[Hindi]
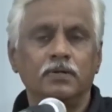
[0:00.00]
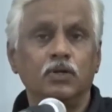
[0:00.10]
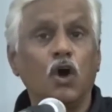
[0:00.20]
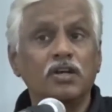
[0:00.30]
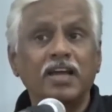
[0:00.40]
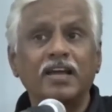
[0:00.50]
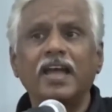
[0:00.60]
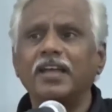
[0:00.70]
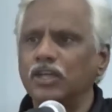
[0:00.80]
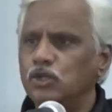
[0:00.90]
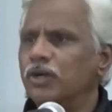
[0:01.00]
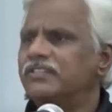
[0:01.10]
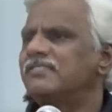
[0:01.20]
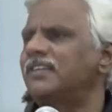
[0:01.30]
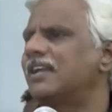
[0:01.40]
लोग डर गए कि
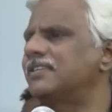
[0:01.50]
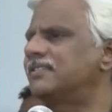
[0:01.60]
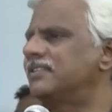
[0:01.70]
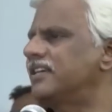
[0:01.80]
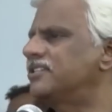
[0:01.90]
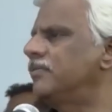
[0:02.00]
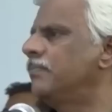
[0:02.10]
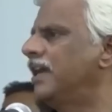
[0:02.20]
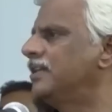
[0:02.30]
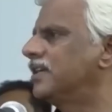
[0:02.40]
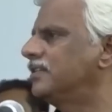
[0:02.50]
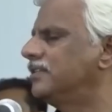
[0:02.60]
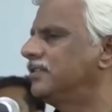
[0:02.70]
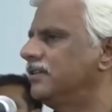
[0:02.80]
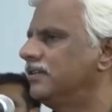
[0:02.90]
यूएसएसआर जैसे देश ने भी मान्यता दी
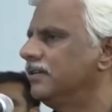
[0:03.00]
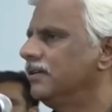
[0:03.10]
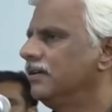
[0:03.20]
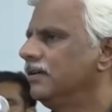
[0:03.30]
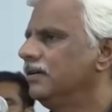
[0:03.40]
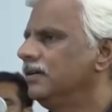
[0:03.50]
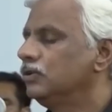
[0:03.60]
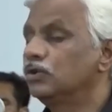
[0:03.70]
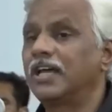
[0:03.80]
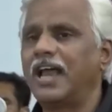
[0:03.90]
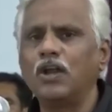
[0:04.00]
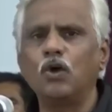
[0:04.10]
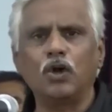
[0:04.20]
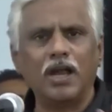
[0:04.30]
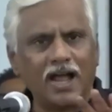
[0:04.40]
थी तो
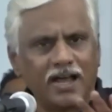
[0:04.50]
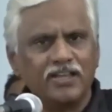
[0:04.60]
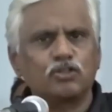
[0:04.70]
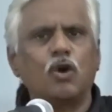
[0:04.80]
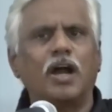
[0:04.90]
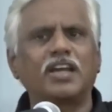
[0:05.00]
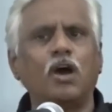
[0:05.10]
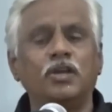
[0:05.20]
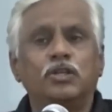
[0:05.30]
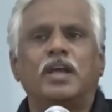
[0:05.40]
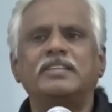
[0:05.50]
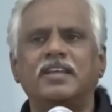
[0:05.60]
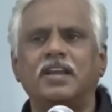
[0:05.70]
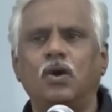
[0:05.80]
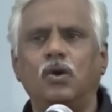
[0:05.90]
दलालों को लगा कि इसको हटाओ नहीं तो
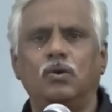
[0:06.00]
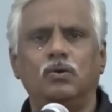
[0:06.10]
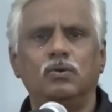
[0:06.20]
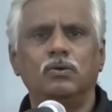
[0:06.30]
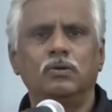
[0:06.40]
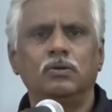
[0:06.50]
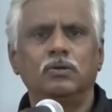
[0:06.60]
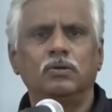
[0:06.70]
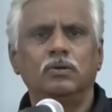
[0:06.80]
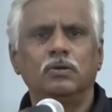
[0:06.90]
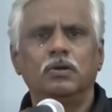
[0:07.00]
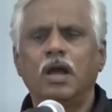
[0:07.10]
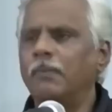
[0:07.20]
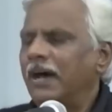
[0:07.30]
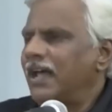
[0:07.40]
ऐसा ना हो
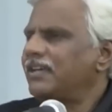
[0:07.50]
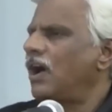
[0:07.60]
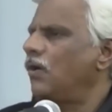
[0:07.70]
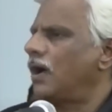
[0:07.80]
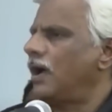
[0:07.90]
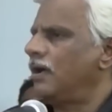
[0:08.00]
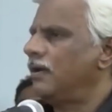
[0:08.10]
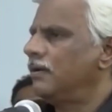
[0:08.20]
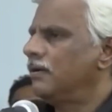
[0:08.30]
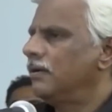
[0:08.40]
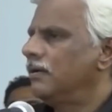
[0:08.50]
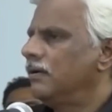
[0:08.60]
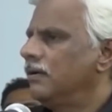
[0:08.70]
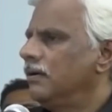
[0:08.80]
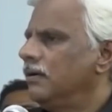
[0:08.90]
हमारा क्या होगा
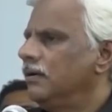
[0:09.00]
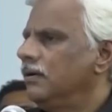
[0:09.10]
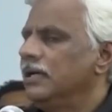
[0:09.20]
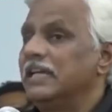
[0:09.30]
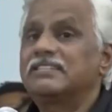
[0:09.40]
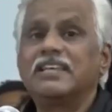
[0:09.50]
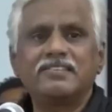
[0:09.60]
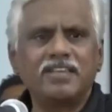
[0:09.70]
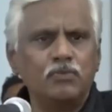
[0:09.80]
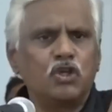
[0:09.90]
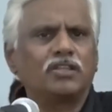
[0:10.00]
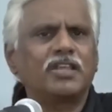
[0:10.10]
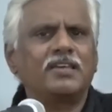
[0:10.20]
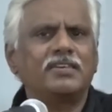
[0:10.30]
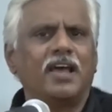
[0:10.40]
इसलिए
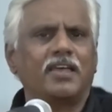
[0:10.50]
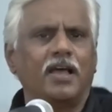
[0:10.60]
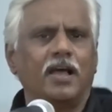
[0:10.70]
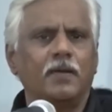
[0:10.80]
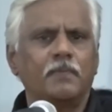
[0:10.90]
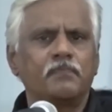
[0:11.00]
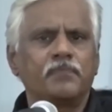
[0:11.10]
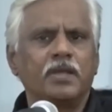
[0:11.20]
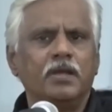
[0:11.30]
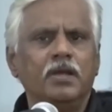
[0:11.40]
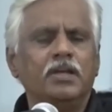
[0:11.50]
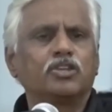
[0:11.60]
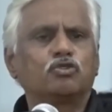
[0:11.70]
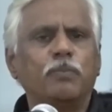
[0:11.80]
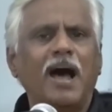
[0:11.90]
समझौता किया गया
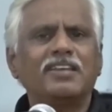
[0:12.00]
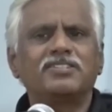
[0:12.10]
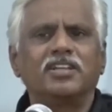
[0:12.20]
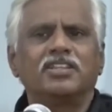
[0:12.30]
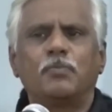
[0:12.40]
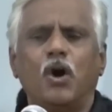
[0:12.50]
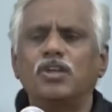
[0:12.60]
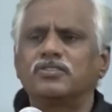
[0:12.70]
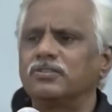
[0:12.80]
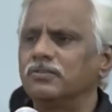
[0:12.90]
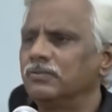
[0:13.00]
कि सुभाष चंद्र बोस